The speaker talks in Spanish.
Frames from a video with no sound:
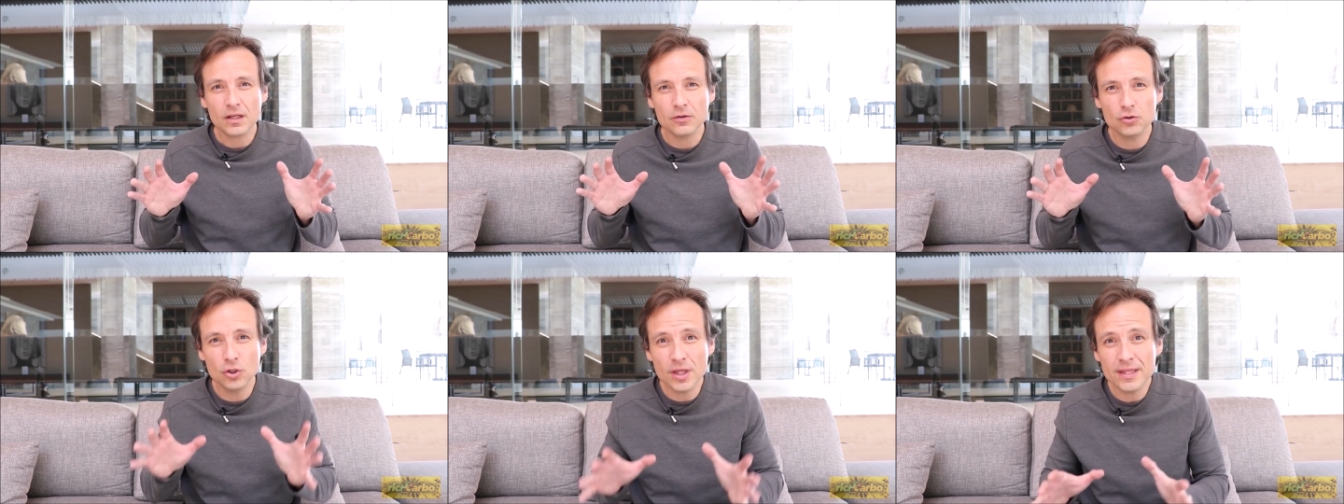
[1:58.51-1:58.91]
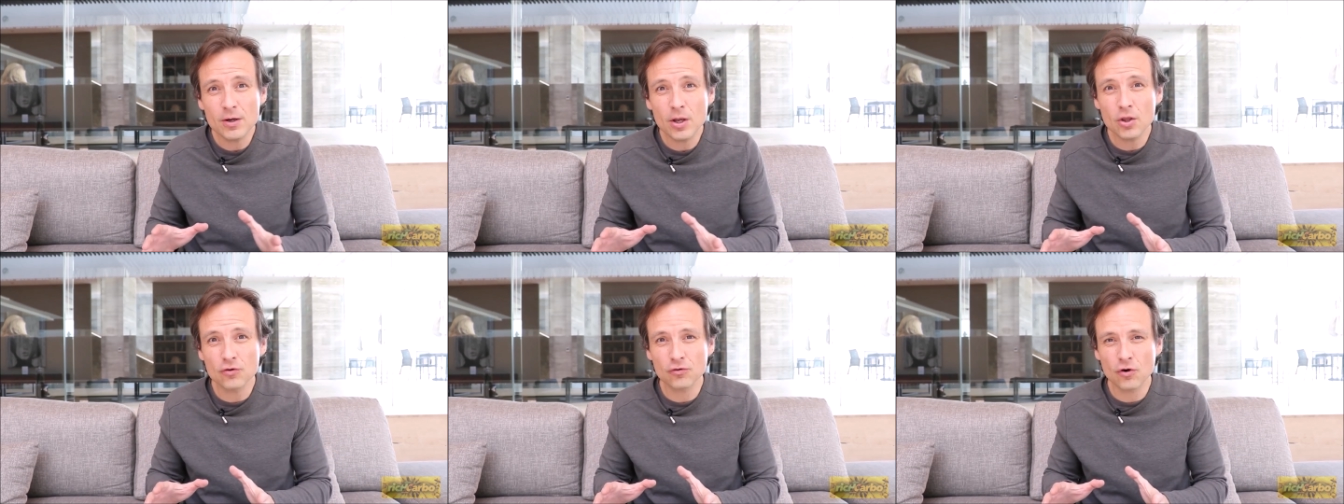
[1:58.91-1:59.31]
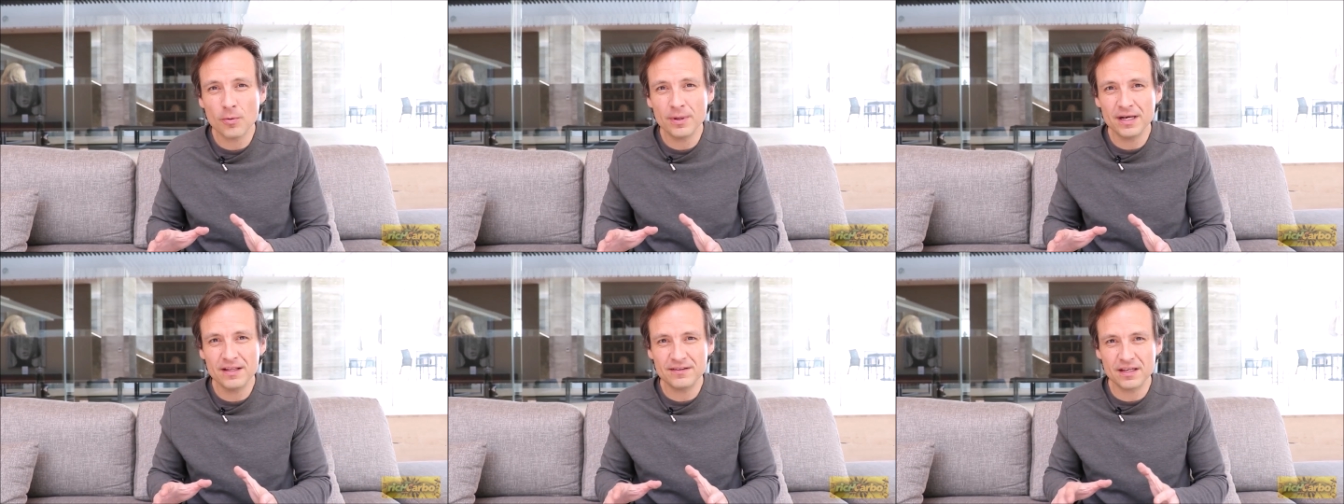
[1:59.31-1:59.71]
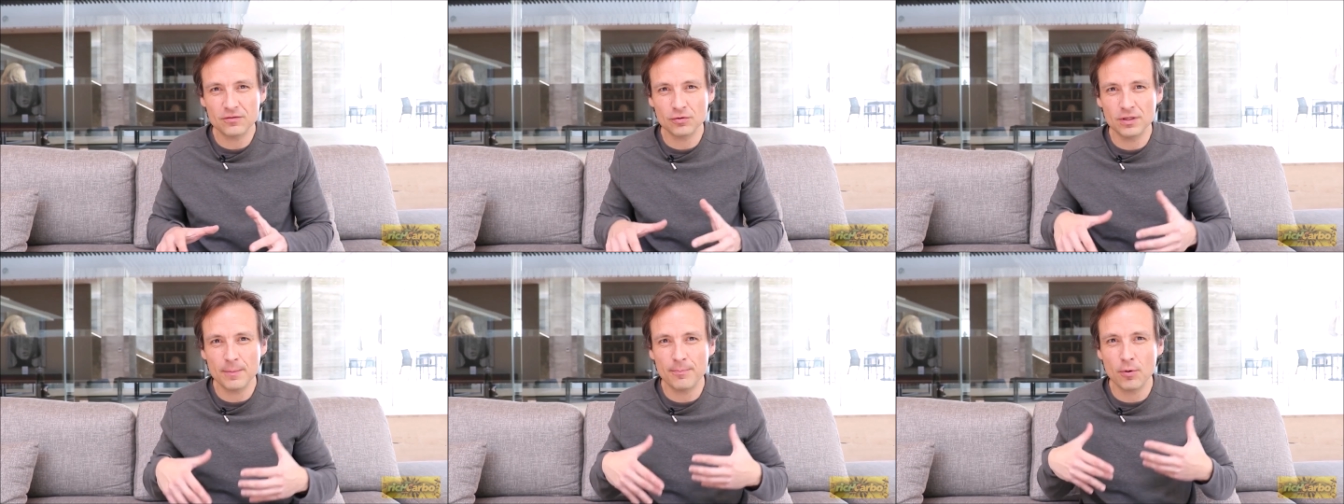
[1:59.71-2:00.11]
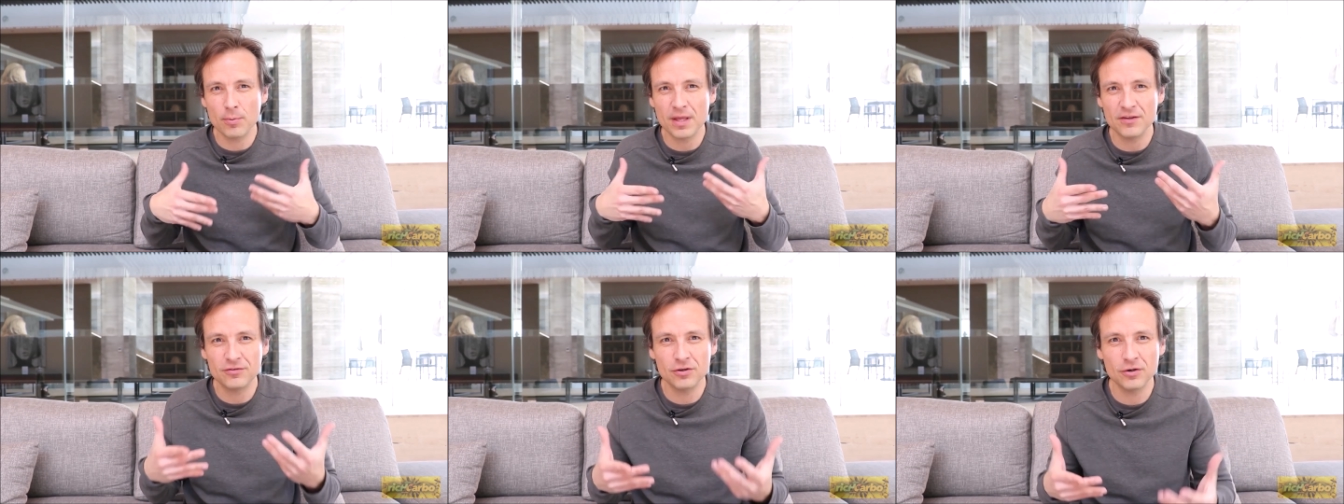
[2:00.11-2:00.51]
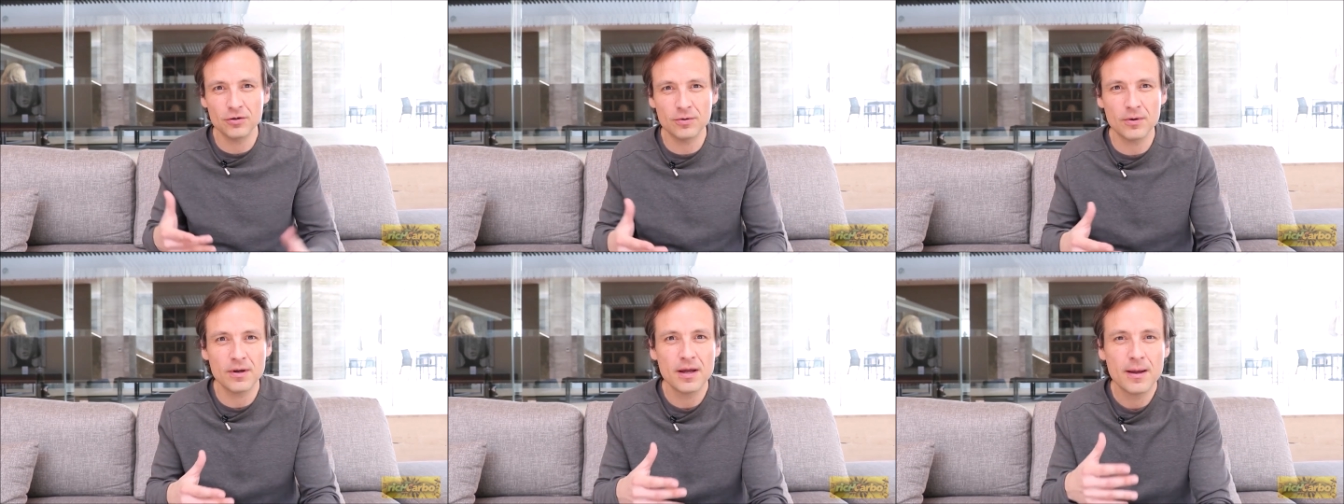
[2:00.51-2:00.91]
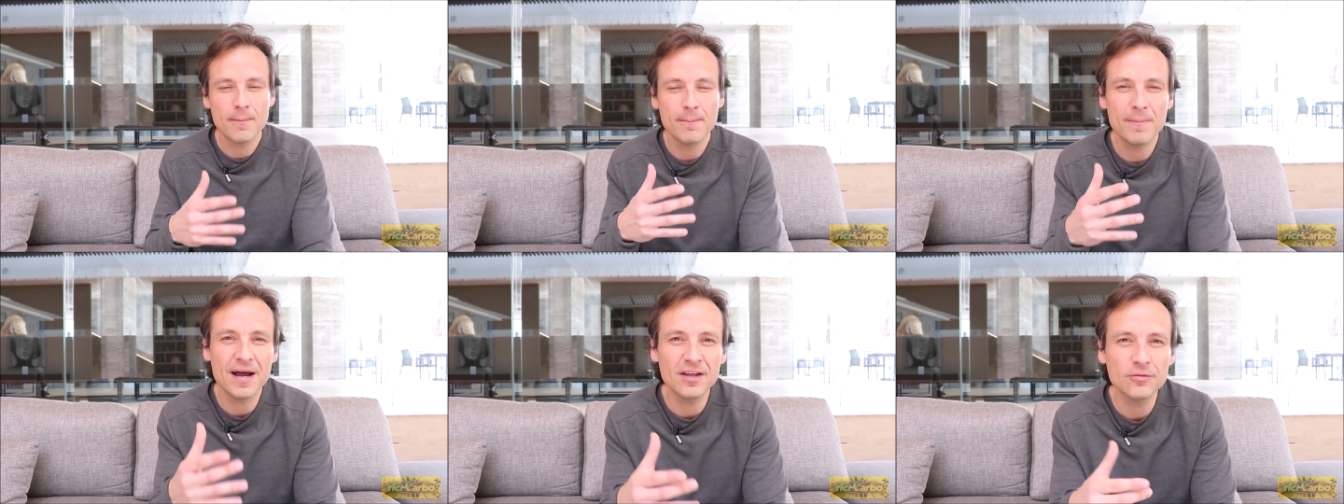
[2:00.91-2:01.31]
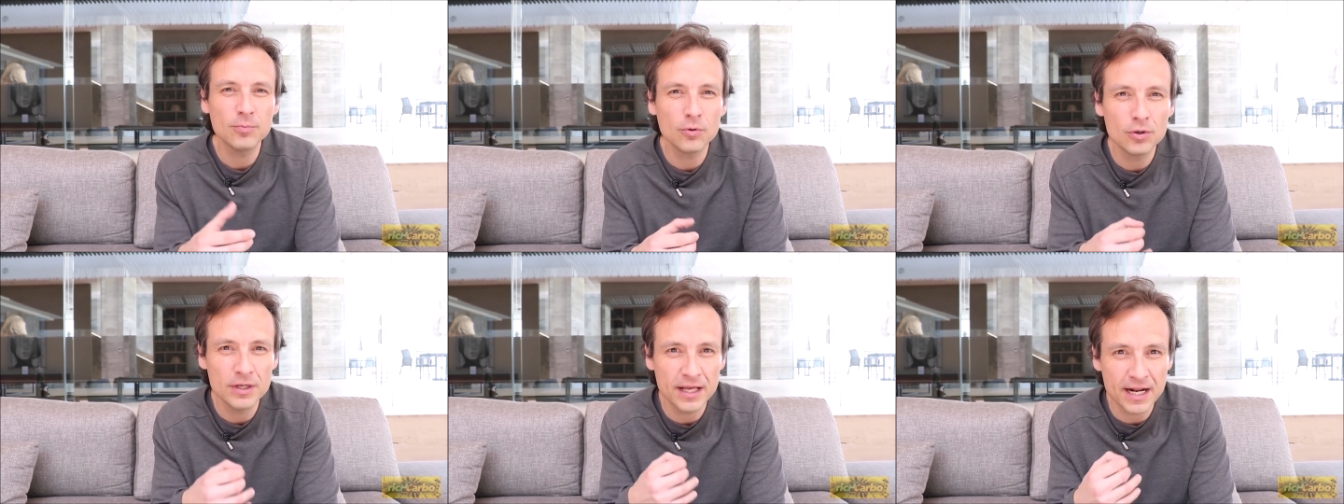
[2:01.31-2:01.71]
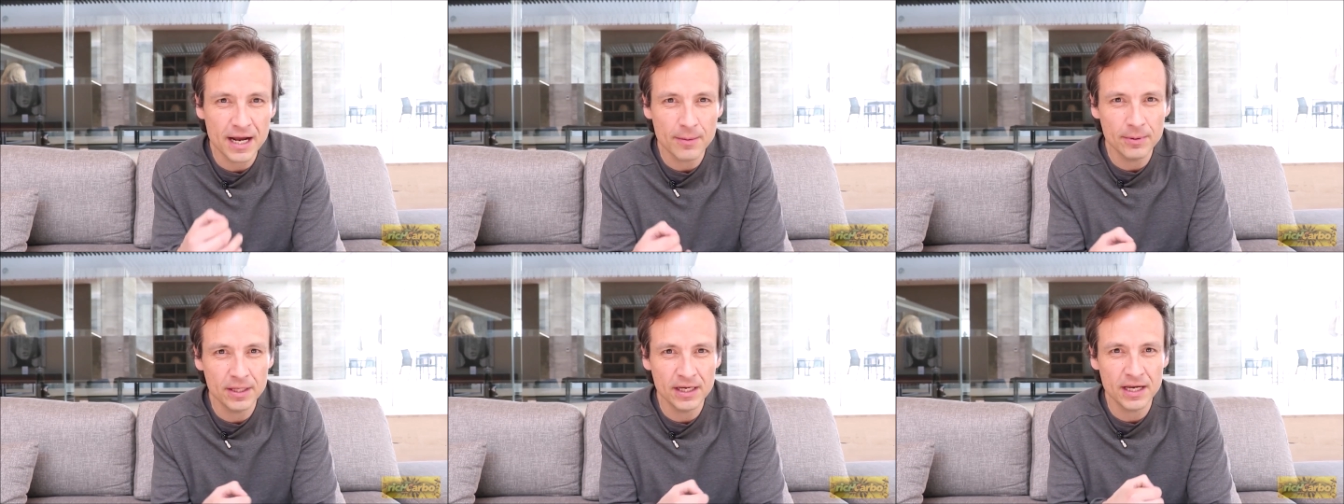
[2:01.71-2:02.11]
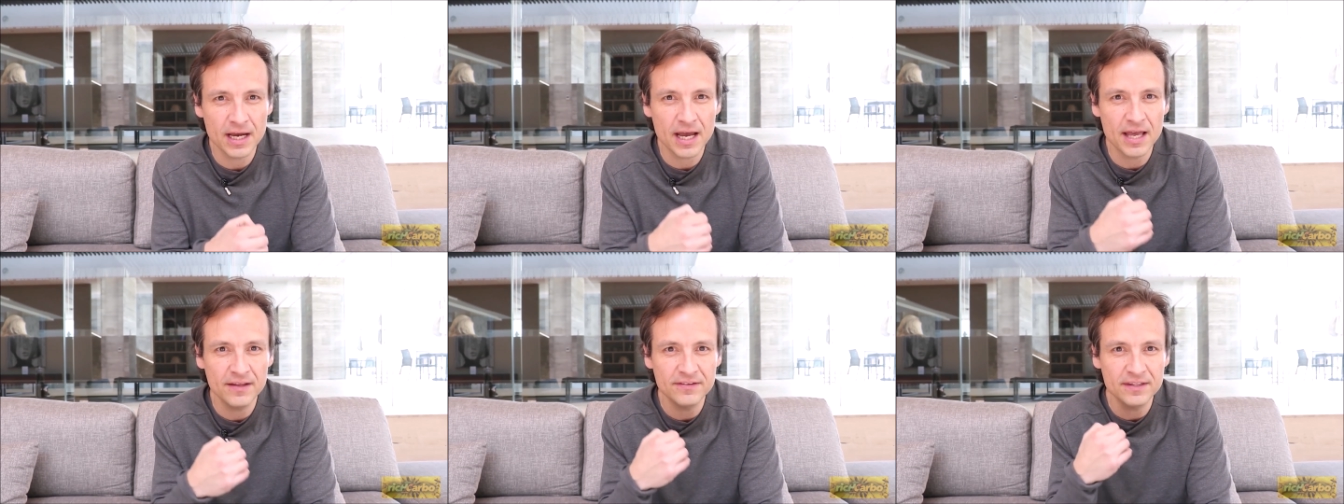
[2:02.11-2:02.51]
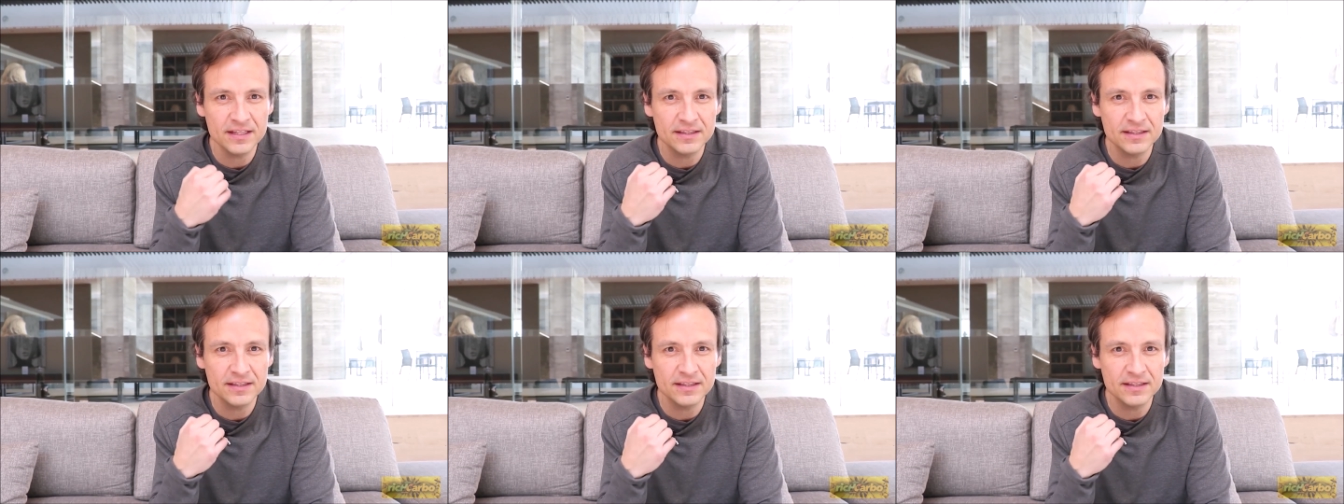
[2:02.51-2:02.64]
Yo le digo a los jóvenes que son la población más vulnerable a este